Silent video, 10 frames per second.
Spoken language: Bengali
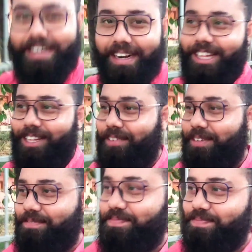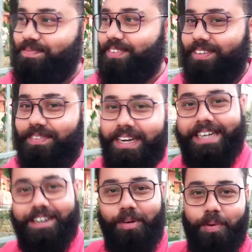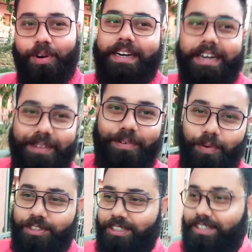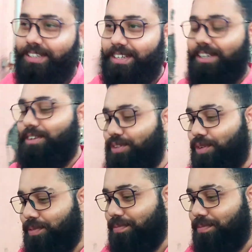এইটা রাখতে হবে মানে এইটার ওপর গাড়িটা নির্ভর করছে তো